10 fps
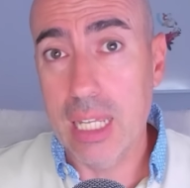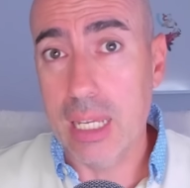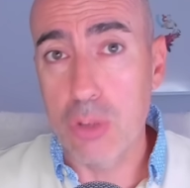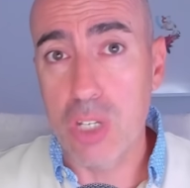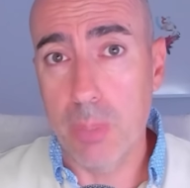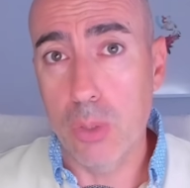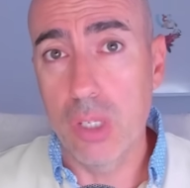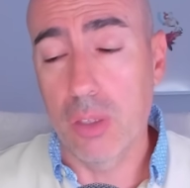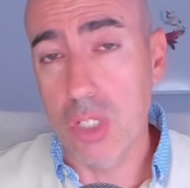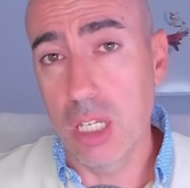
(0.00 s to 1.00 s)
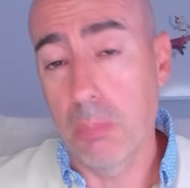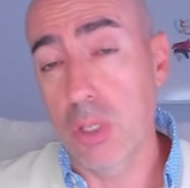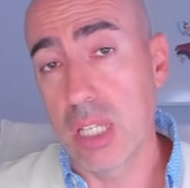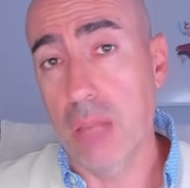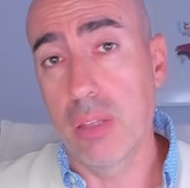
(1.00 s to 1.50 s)
¿Que causa perjuicio? Sí, pero
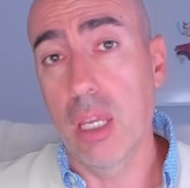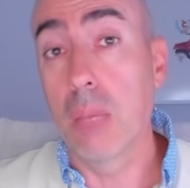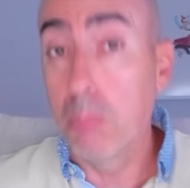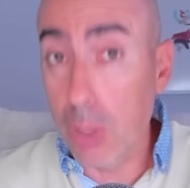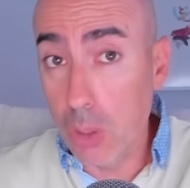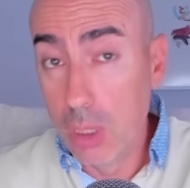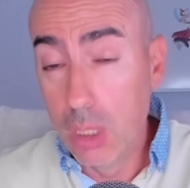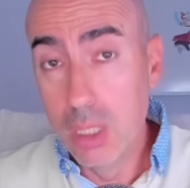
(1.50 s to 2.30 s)
se hace en pro